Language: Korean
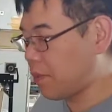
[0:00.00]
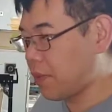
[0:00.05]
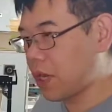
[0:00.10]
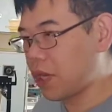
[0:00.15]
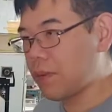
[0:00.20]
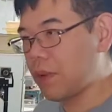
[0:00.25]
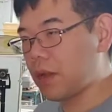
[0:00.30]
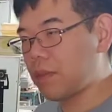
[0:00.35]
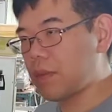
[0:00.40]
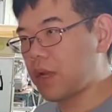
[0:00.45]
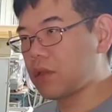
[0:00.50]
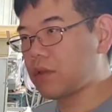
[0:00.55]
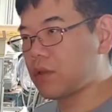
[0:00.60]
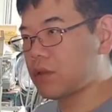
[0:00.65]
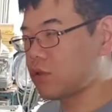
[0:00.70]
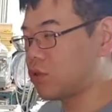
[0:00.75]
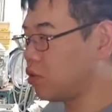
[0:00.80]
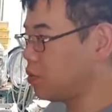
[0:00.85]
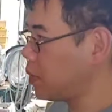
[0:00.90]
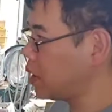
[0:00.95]

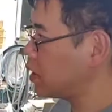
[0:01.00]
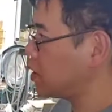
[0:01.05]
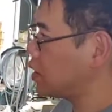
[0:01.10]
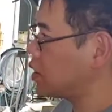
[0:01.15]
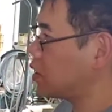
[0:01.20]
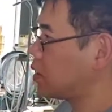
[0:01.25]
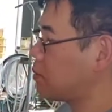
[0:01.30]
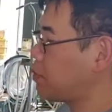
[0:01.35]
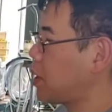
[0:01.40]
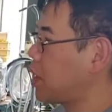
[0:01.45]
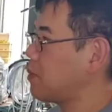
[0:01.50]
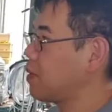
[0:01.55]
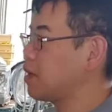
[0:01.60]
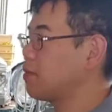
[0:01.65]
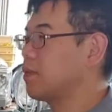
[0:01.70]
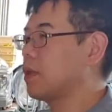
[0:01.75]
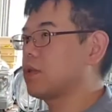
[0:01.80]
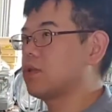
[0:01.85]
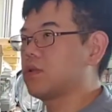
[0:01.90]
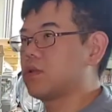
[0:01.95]
800만원 초반이기
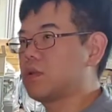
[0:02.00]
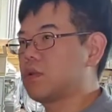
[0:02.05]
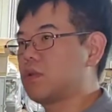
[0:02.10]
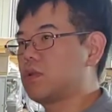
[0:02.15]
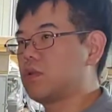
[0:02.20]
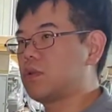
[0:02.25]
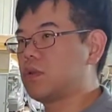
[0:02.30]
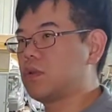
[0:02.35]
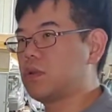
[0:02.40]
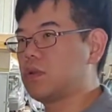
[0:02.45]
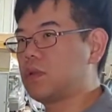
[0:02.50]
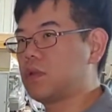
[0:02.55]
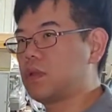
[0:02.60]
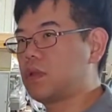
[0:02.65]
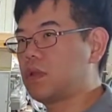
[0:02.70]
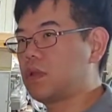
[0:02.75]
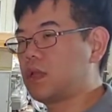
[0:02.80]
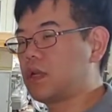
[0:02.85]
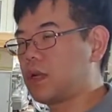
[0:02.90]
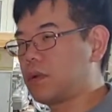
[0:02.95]
800만원
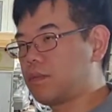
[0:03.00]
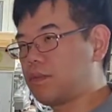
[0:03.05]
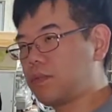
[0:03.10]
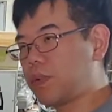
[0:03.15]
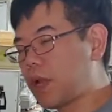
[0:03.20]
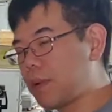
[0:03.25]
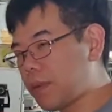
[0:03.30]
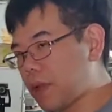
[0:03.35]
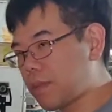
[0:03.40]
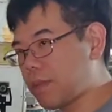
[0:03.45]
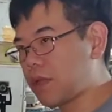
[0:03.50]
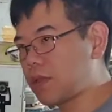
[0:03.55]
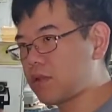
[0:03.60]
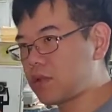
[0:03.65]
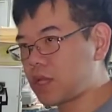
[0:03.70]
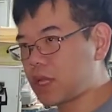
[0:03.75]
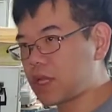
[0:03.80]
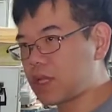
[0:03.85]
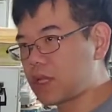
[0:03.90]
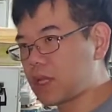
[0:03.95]
그러니까 800만
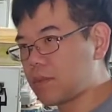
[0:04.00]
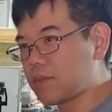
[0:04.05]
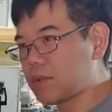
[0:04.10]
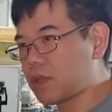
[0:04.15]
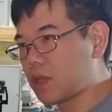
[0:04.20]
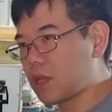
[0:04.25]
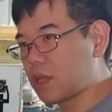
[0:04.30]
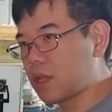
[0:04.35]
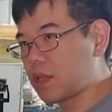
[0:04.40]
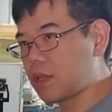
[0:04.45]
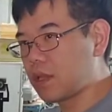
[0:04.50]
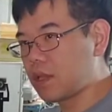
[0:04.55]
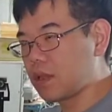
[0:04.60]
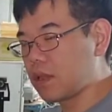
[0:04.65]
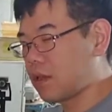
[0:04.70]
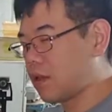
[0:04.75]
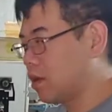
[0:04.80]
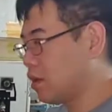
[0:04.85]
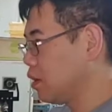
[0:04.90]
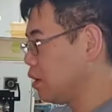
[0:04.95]
원대기 때문에
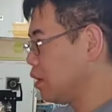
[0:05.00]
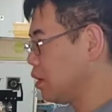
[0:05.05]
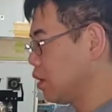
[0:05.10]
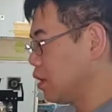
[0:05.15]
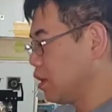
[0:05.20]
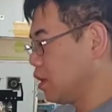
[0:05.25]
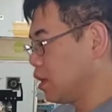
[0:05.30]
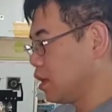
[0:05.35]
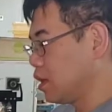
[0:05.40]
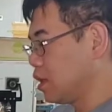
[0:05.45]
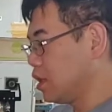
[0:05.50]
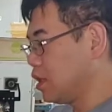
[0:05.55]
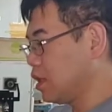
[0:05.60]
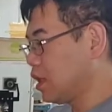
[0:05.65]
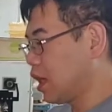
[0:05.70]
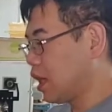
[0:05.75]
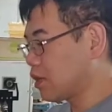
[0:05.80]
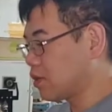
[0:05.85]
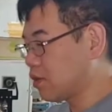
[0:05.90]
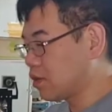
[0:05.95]
이
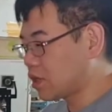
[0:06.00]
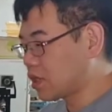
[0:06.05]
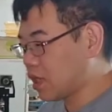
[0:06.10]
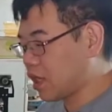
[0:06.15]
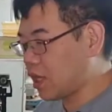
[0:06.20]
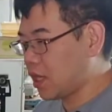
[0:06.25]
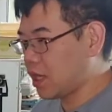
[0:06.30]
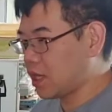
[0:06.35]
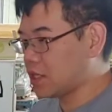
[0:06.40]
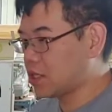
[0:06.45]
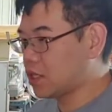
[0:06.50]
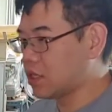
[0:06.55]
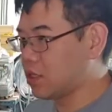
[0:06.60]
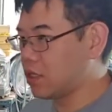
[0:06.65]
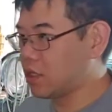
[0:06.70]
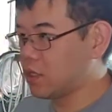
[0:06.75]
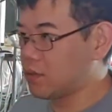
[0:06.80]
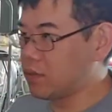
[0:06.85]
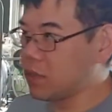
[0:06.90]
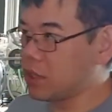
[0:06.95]
가격대
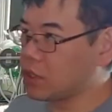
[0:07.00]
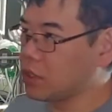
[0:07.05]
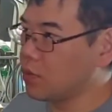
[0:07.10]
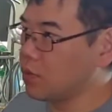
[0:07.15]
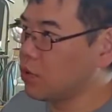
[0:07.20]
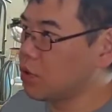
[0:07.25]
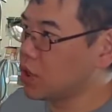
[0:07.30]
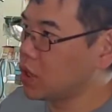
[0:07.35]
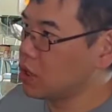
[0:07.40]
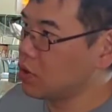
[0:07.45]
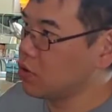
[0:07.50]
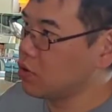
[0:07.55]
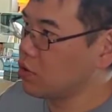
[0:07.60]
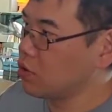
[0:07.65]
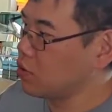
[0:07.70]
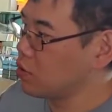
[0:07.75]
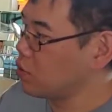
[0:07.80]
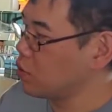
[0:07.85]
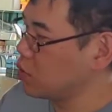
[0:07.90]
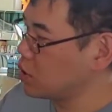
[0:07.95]
지금
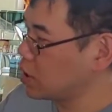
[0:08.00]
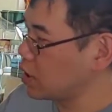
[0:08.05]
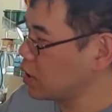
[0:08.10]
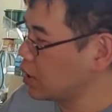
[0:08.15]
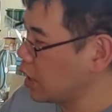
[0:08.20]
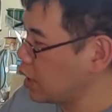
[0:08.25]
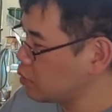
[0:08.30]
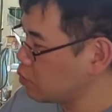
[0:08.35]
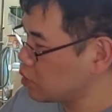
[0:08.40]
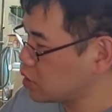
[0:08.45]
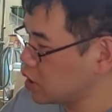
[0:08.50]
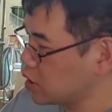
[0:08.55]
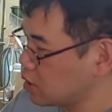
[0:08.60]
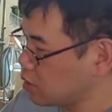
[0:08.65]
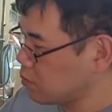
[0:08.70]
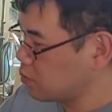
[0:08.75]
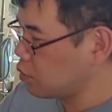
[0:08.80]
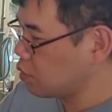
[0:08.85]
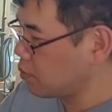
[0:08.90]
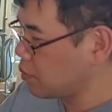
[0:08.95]
2.5kg 그러니까 얘도
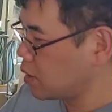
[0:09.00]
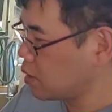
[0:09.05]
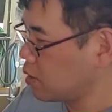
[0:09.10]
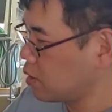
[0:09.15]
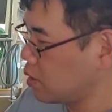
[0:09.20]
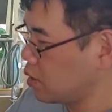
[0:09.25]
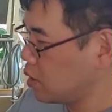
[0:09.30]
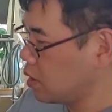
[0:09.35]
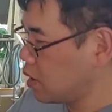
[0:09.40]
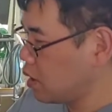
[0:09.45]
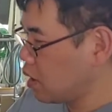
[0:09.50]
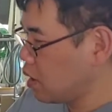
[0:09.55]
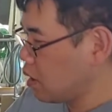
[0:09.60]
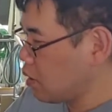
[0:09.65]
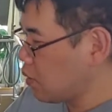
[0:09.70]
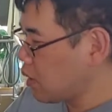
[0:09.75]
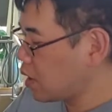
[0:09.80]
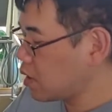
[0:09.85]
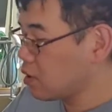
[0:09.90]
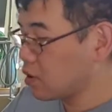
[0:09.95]
지금 보면은
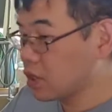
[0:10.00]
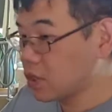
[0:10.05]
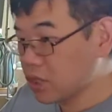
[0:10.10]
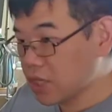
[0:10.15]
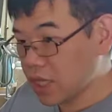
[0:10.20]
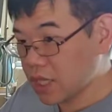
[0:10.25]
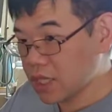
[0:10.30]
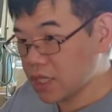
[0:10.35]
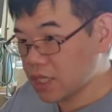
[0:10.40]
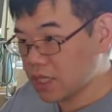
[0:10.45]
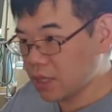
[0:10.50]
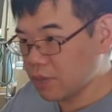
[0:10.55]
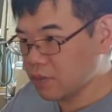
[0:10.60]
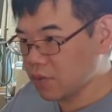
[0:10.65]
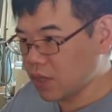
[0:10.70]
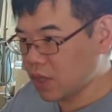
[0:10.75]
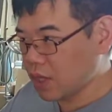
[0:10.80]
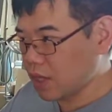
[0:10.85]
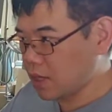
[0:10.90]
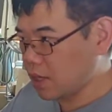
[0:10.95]
화력이 세기
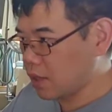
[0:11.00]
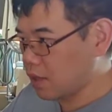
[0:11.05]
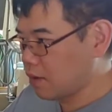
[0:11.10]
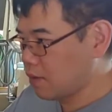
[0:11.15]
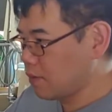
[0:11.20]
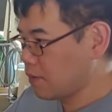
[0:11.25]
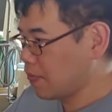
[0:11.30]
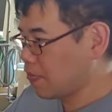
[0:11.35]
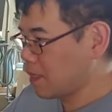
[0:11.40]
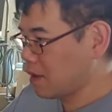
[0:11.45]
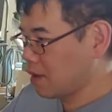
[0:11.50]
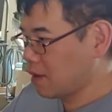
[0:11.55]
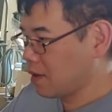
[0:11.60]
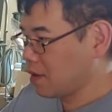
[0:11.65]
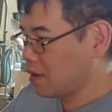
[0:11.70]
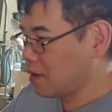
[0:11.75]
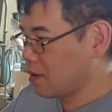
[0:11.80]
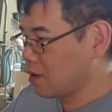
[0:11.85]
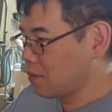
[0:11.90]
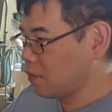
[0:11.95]
때문에
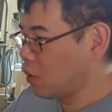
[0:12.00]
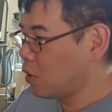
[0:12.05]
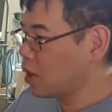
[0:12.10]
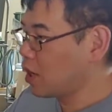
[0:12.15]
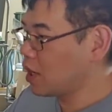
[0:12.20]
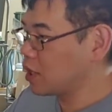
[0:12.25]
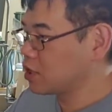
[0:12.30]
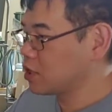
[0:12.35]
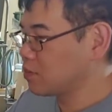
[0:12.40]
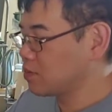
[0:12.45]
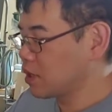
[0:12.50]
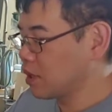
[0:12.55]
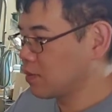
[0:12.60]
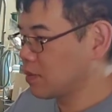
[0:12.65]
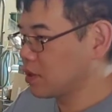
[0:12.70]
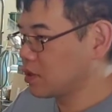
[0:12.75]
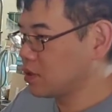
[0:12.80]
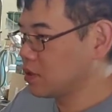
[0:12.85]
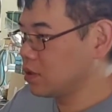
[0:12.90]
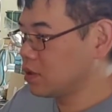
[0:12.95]
뭐가
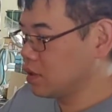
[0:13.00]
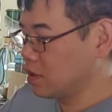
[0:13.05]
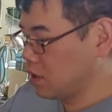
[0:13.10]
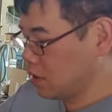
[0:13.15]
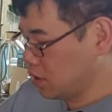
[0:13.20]
아쉽냐면은